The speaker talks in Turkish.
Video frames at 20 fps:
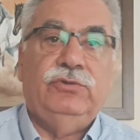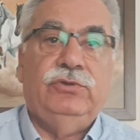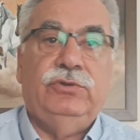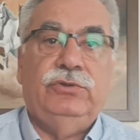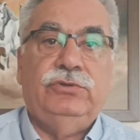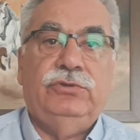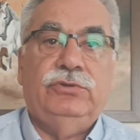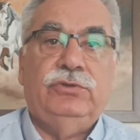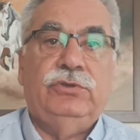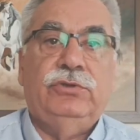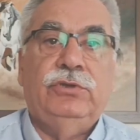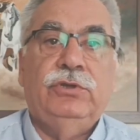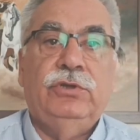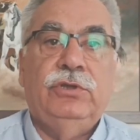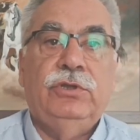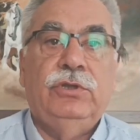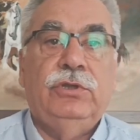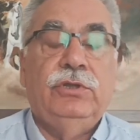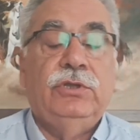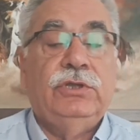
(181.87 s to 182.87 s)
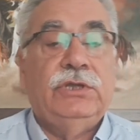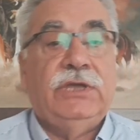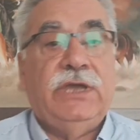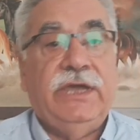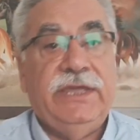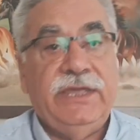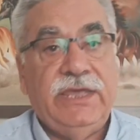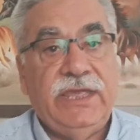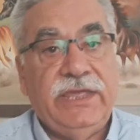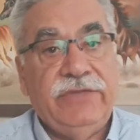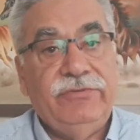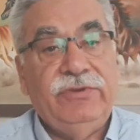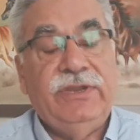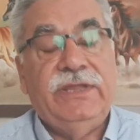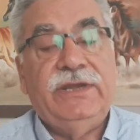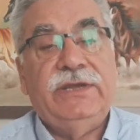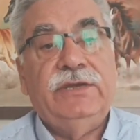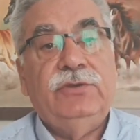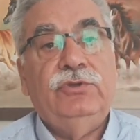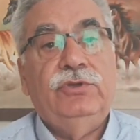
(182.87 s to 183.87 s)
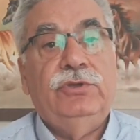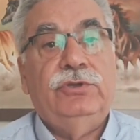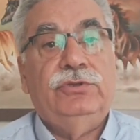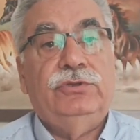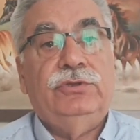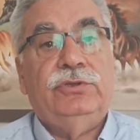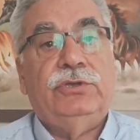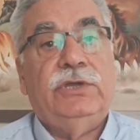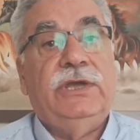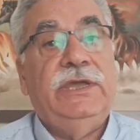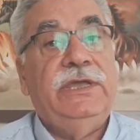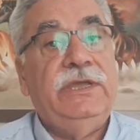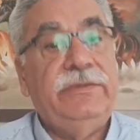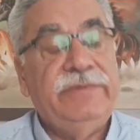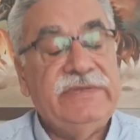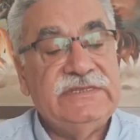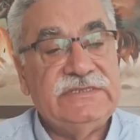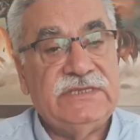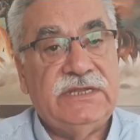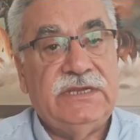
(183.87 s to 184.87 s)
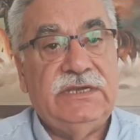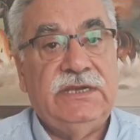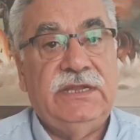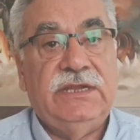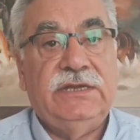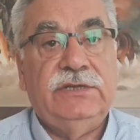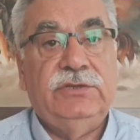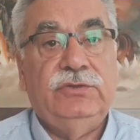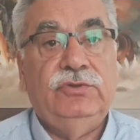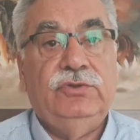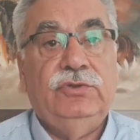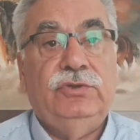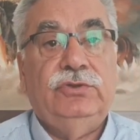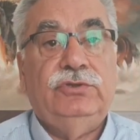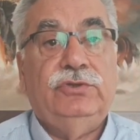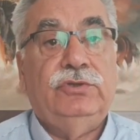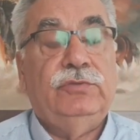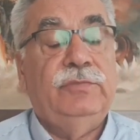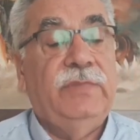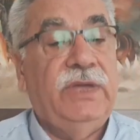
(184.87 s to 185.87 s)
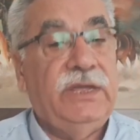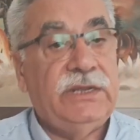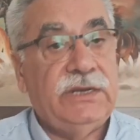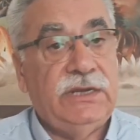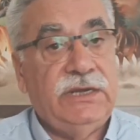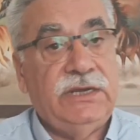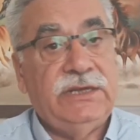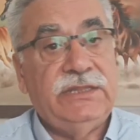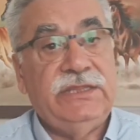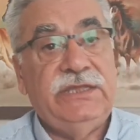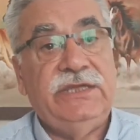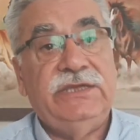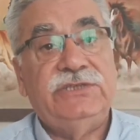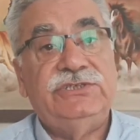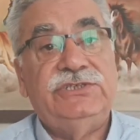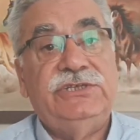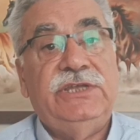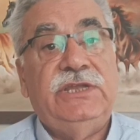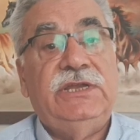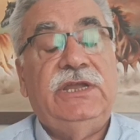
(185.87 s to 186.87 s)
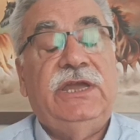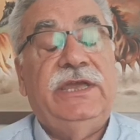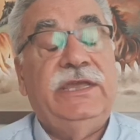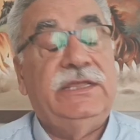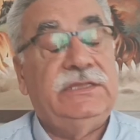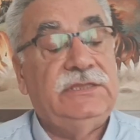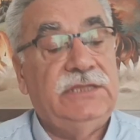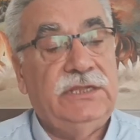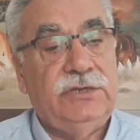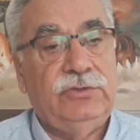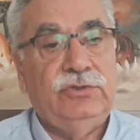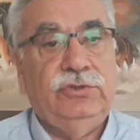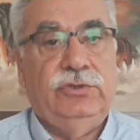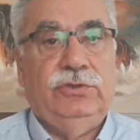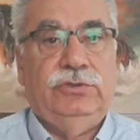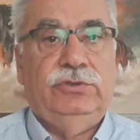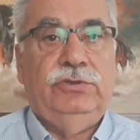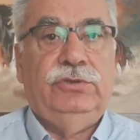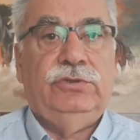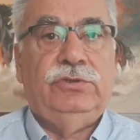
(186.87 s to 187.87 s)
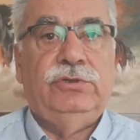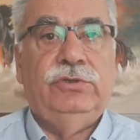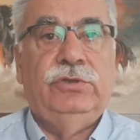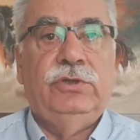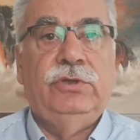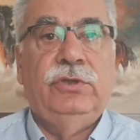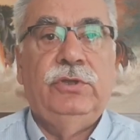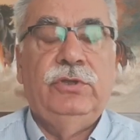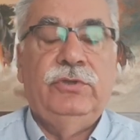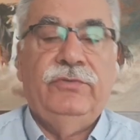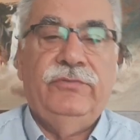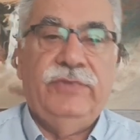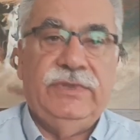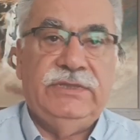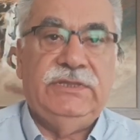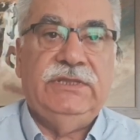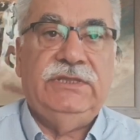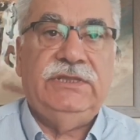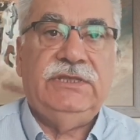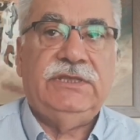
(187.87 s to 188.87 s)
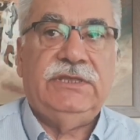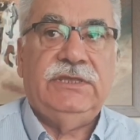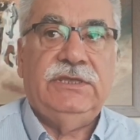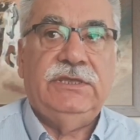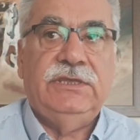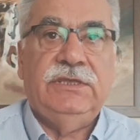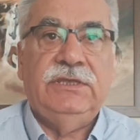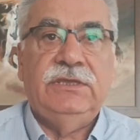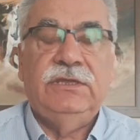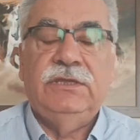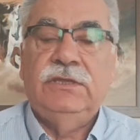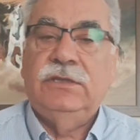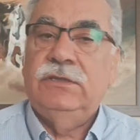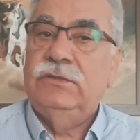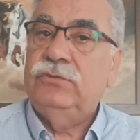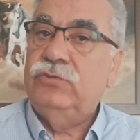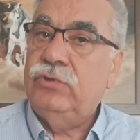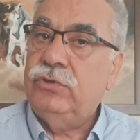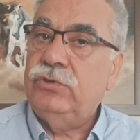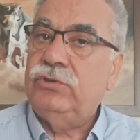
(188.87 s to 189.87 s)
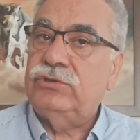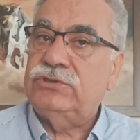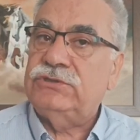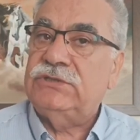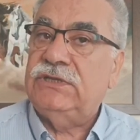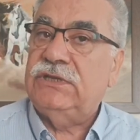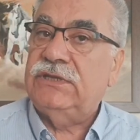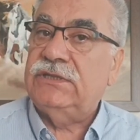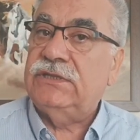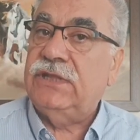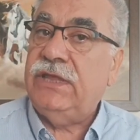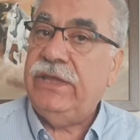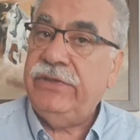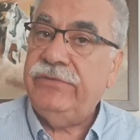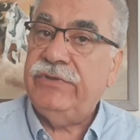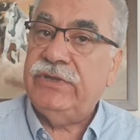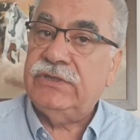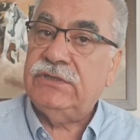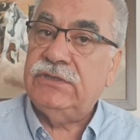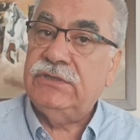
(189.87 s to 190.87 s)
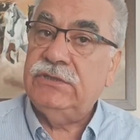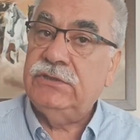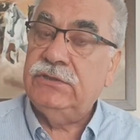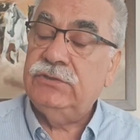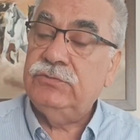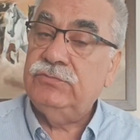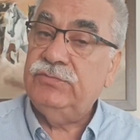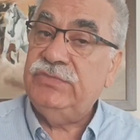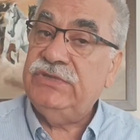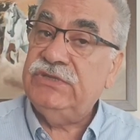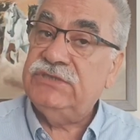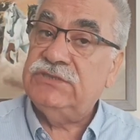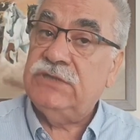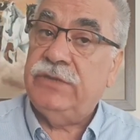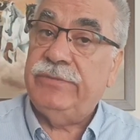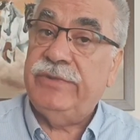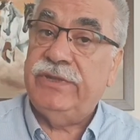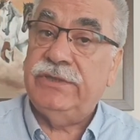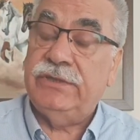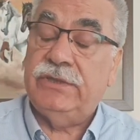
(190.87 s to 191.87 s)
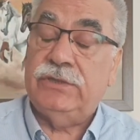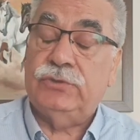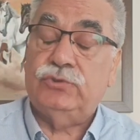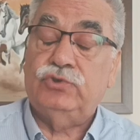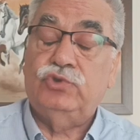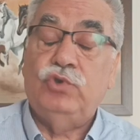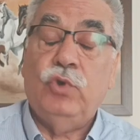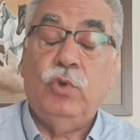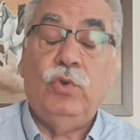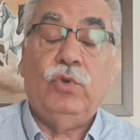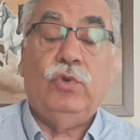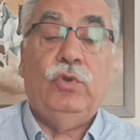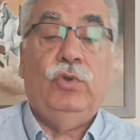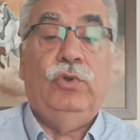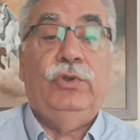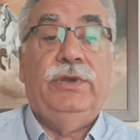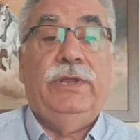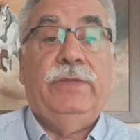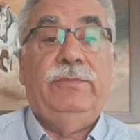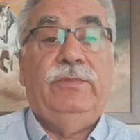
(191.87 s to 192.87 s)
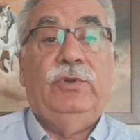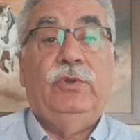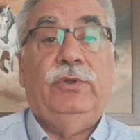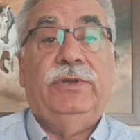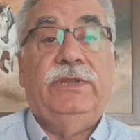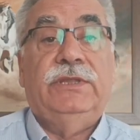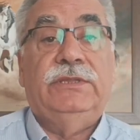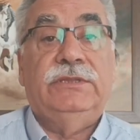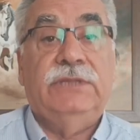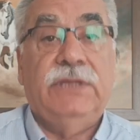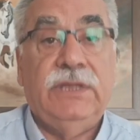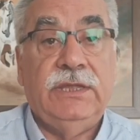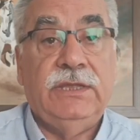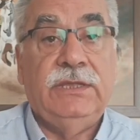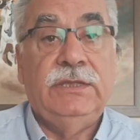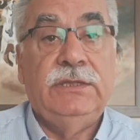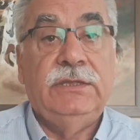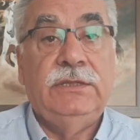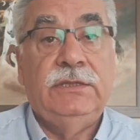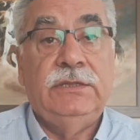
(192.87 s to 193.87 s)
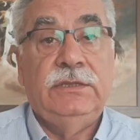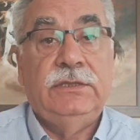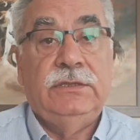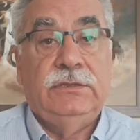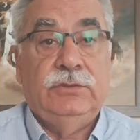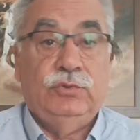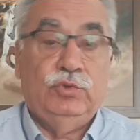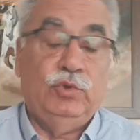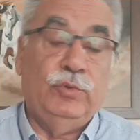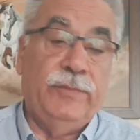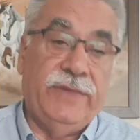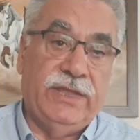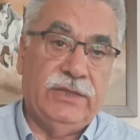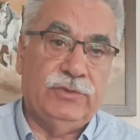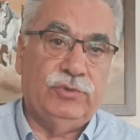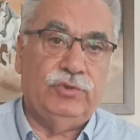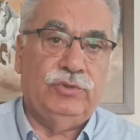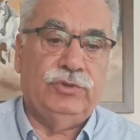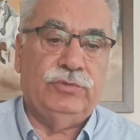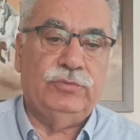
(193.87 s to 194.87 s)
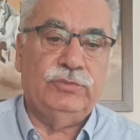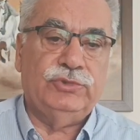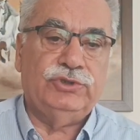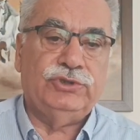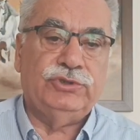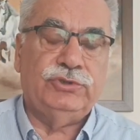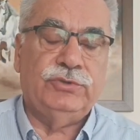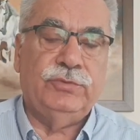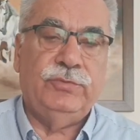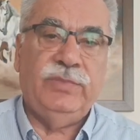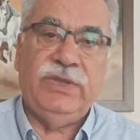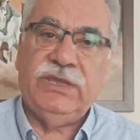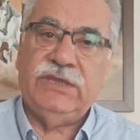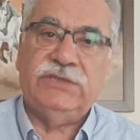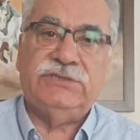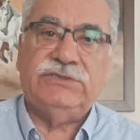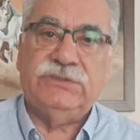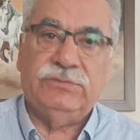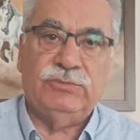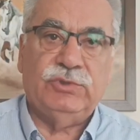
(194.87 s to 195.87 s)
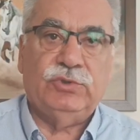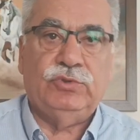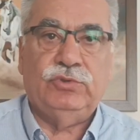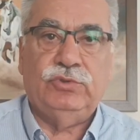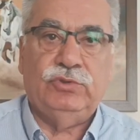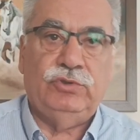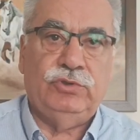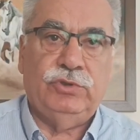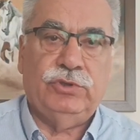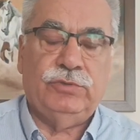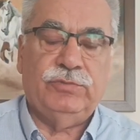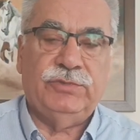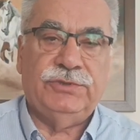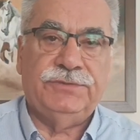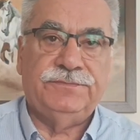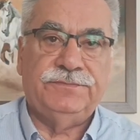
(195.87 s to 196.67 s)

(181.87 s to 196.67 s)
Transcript: gördük. Kaya evlerini gördük, kaya mezarlarını gördük, mağaralarda yaşayan hayatları gördük ve dedik ki Toroslarda evet bir zamanlar çok önemli oranda duman tütmüş. Peki şimdi tutuyor mu?